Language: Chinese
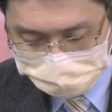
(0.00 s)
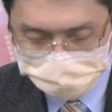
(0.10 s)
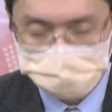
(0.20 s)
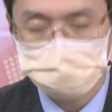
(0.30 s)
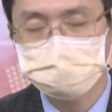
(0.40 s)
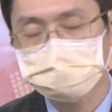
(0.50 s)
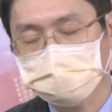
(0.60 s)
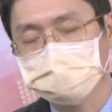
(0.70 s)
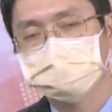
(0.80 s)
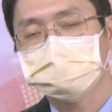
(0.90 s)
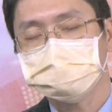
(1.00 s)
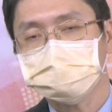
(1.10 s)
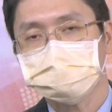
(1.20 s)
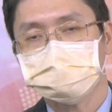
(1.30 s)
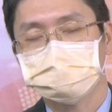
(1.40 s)
回到现场，
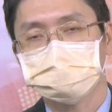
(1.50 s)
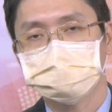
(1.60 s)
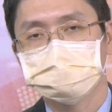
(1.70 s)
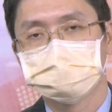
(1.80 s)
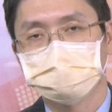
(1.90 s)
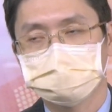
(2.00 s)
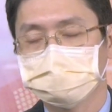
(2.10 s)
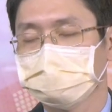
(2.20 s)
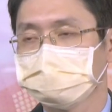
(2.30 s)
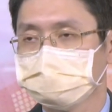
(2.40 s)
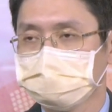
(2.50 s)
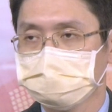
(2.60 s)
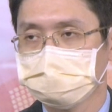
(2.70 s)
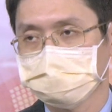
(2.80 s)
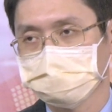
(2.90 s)
那郑老师
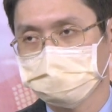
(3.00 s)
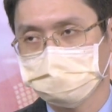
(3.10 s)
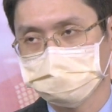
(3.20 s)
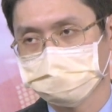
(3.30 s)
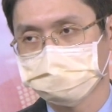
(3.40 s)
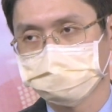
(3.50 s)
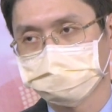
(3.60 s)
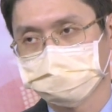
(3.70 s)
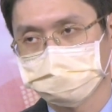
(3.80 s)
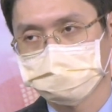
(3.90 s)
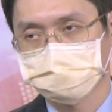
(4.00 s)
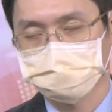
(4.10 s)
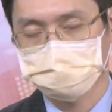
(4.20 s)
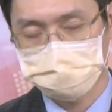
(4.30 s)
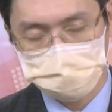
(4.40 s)
其实
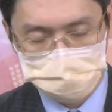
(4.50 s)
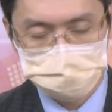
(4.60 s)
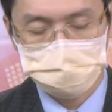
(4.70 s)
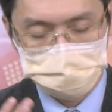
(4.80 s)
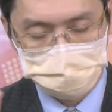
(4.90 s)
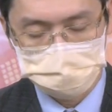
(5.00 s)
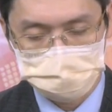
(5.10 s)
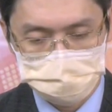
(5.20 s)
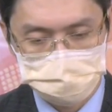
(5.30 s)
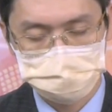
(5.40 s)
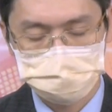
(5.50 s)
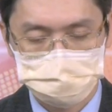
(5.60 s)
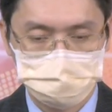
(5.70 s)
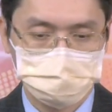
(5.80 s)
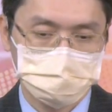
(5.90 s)
是一个很简单的人。
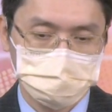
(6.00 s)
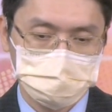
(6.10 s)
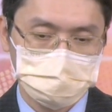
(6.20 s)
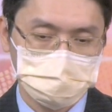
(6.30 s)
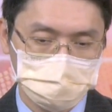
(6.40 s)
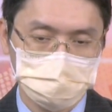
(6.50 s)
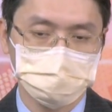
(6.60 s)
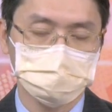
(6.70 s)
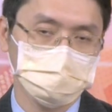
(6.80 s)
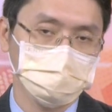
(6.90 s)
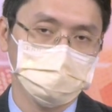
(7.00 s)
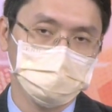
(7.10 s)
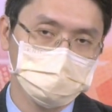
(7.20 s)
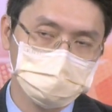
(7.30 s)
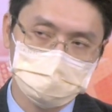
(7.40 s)
我的原则也
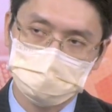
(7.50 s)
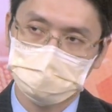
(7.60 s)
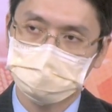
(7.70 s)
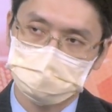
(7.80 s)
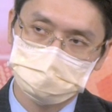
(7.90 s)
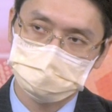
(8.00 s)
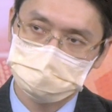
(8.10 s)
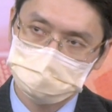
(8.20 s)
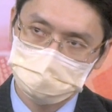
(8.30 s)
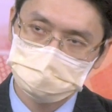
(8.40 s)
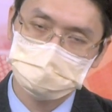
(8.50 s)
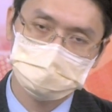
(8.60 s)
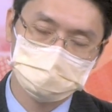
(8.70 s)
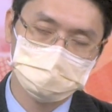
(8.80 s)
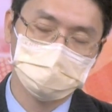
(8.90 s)
非常的简单，就是坚
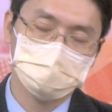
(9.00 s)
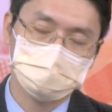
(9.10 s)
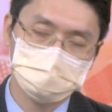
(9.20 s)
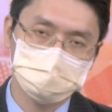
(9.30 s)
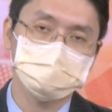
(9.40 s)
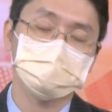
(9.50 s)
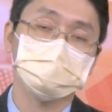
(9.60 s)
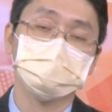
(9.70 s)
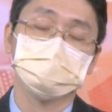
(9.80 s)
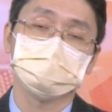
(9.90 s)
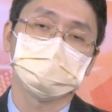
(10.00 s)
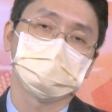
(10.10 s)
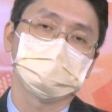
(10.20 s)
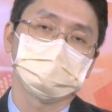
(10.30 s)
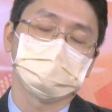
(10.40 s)
持只买精品股。
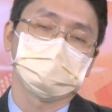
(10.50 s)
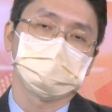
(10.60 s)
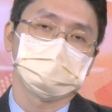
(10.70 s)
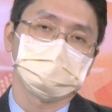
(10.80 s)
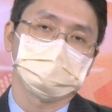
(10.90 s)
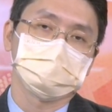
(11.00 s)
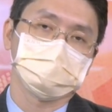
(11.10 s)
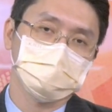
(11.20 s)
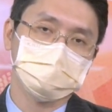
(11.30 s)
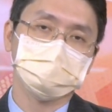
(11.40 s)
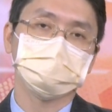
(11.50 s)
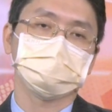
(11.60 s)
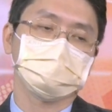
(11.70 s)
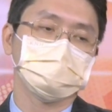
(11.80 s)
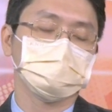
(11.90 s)
所谓的精
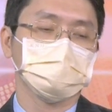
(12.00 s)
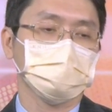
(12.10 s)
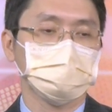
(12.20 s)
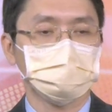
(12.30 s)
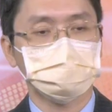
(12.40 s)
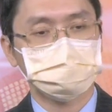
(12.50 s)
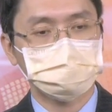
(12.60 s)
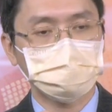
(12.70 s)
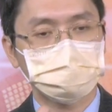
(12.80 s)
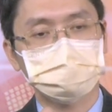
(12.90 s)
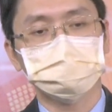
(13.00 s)
品股，就是说它要在各个